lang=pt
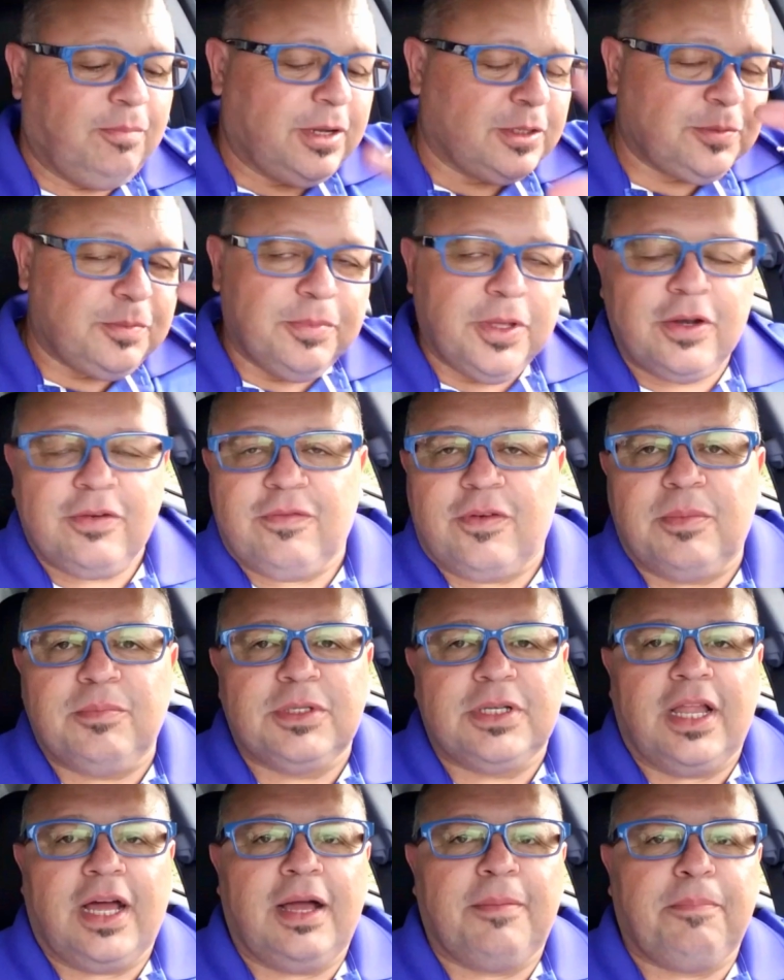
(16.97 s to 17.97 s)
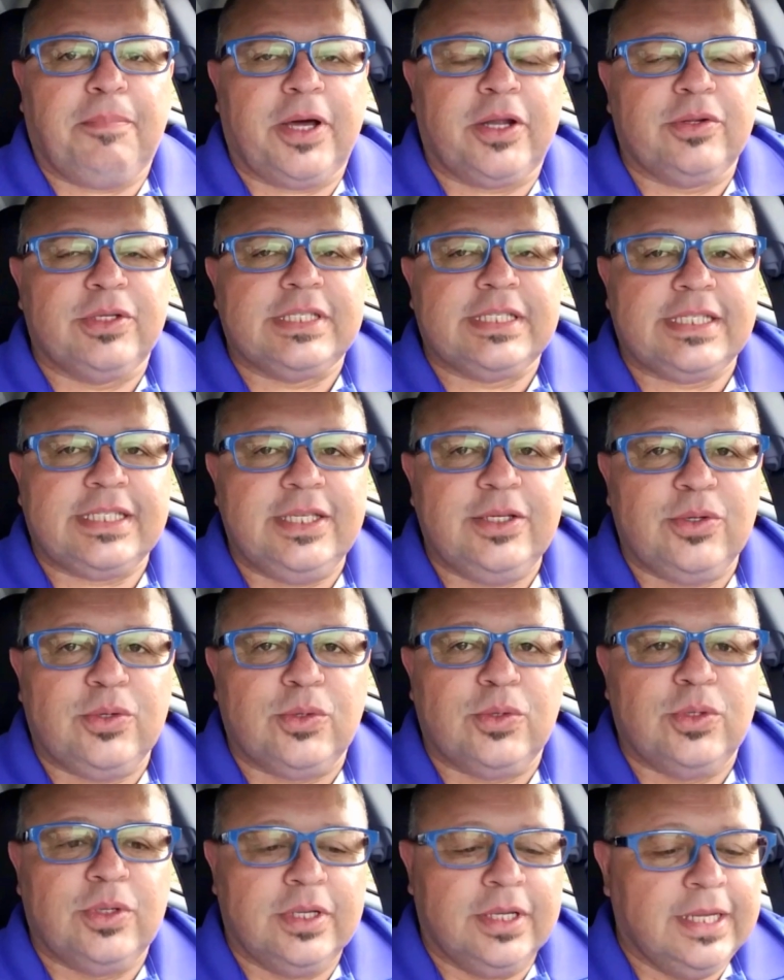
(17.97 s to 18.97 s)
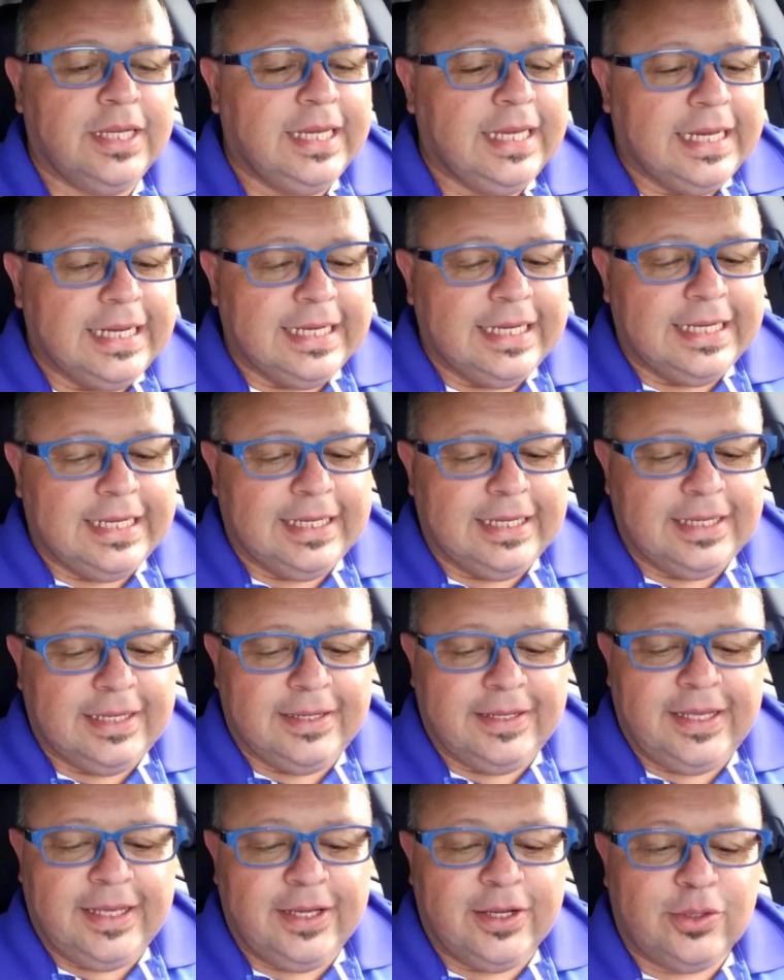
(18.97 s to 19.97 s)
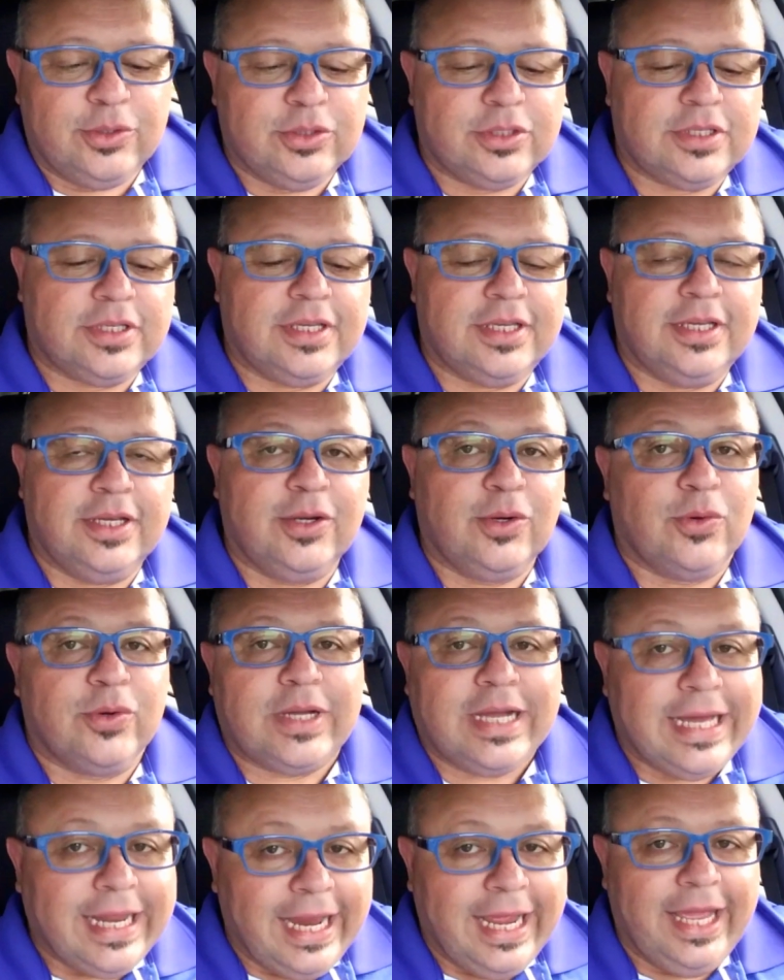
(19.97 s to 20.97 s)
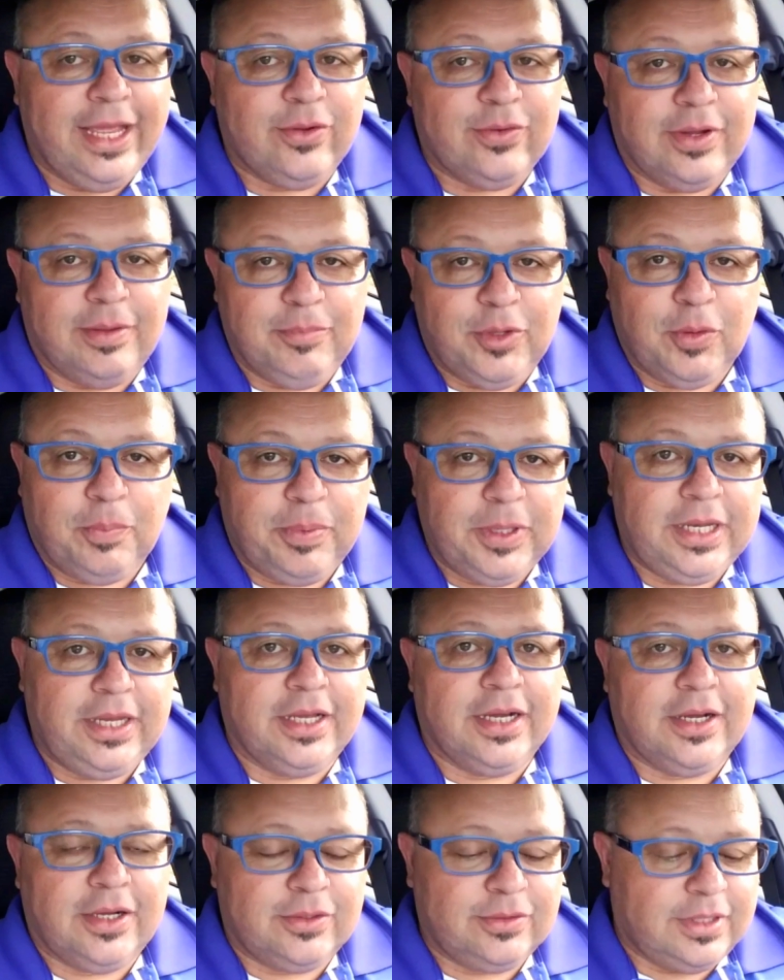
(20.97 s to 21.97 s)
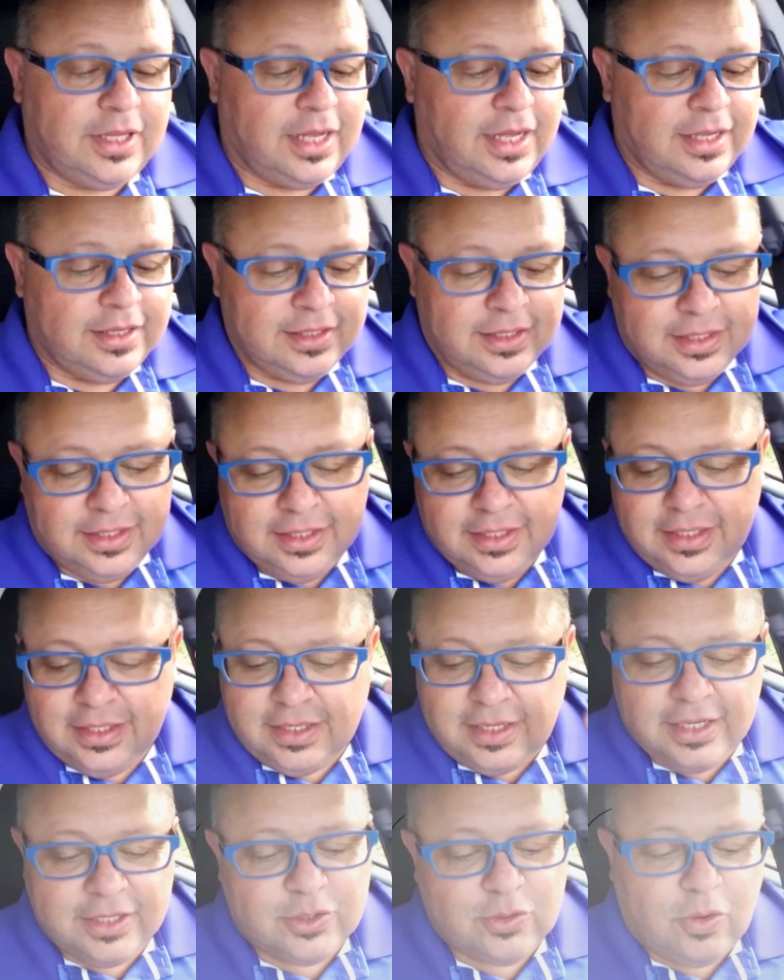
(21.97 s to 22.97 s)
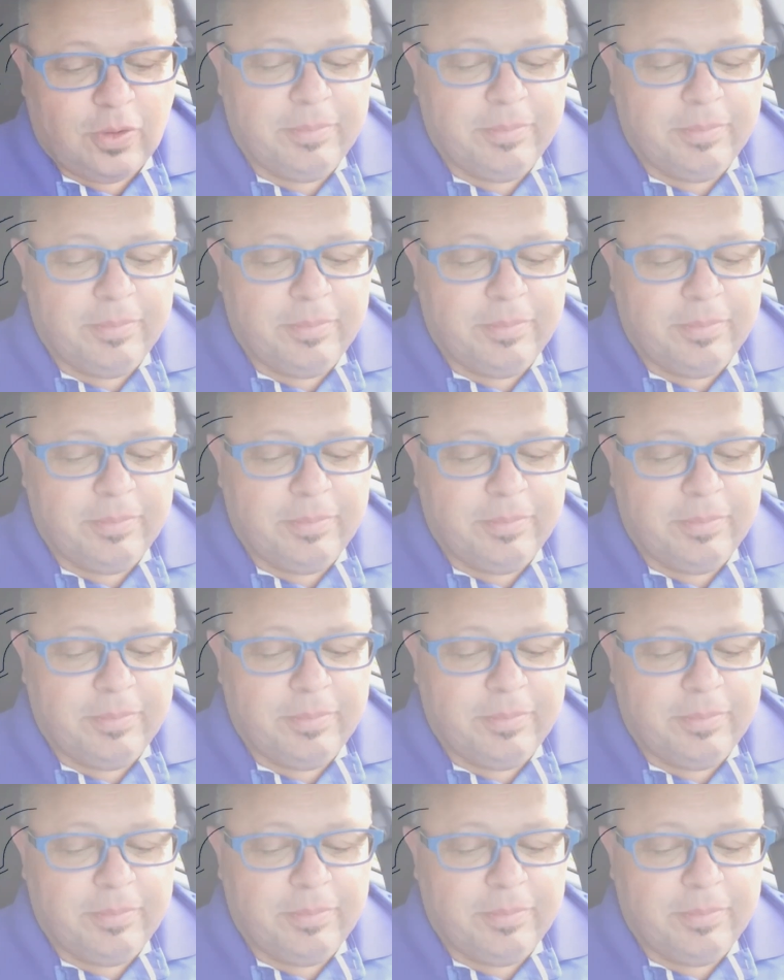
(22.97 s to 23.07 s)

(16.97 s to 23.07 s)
Mas primeiro vamos lá para os cinco uh, erros que eu creio, na minha opinião, tá? Que a gente